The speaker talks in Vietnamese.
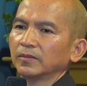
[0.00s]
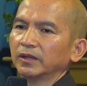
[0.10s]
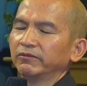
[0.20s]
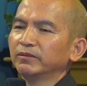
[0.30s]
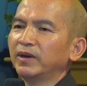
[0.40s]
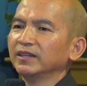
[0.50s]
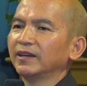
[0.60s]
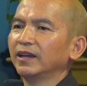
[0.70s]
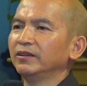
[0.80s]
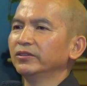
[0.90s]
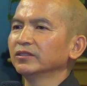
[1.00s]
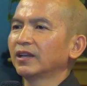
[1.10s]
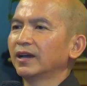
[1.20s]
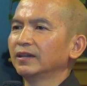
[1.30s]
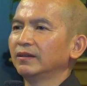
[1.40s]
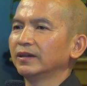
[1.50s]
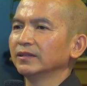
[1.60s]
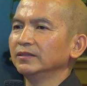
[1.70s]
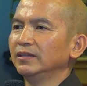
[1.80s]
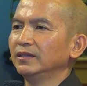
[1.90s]
Và bài kệ rửa tay là
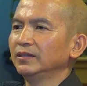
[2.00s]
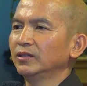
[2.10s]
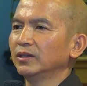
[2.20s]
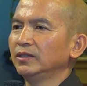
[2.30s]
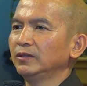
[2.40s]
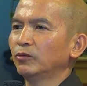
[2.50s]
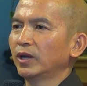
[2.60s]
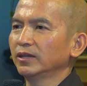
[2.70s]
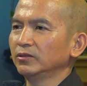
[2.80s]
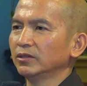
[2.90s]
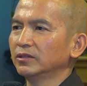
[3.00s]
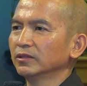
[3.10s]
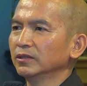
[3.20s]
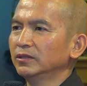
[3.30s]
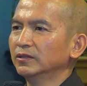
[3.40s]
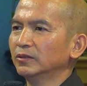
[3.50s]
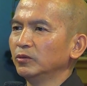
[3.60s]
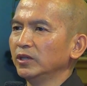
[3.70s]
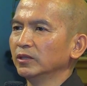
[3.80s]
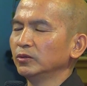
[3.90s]
dĩ thủy quán trưởng đương
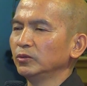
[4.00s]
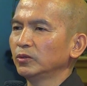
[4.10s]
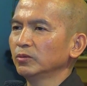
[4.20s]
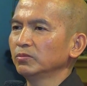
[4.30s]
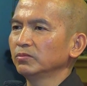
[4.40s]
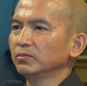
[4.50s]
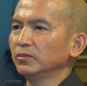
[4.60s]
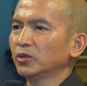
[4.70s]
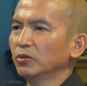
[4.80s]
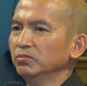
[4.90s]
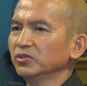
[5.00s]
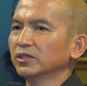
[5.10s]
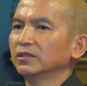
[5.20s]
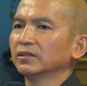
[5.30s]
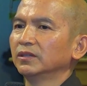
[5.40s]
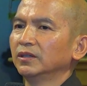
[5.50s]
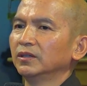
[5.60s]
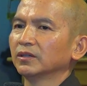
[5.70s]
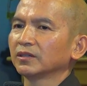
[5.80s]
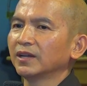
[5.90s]
nguyện chúc chúng sinh
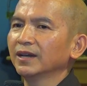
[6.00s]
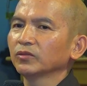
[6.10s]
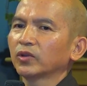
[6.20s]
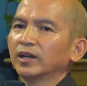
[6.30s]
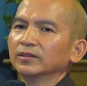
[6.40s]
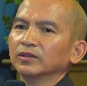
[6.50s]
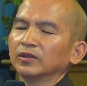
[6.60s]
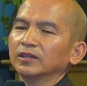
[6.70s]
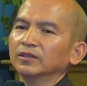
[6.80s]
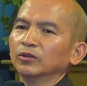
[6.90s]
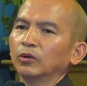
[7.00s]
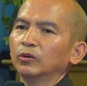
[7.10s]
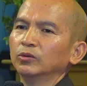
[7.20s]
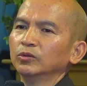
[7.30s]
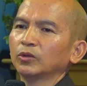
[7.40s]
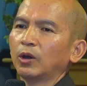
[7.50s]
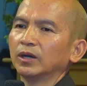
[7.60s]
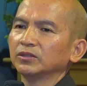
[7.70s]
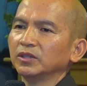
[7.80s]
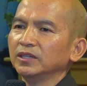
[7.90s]
đắc thanh tịnh thủ thọ
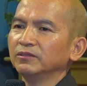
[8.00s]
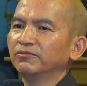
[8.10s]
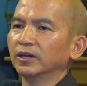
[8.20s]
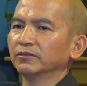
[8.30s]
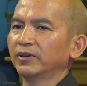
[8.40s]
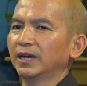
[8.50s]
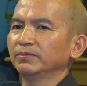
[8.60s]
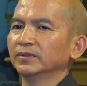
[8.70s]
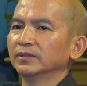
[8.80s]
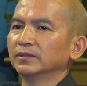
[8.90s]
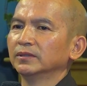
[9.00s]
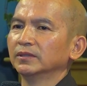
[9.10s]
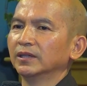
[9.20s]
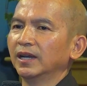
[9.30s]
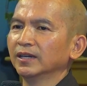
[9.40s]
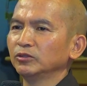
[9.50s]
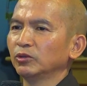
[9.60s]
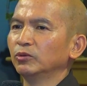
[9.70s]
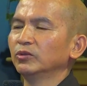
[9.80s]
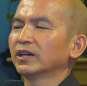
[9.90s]
trì Phật Pháp án
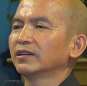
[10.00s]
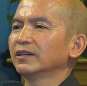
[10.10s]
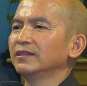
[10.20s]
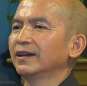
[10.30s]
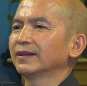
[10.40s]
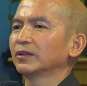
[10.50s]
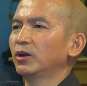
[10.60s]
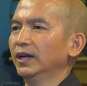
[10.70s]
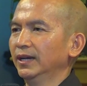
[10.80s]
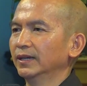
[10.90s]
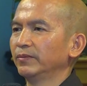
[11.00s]
chủ ca ra gia tóa ha.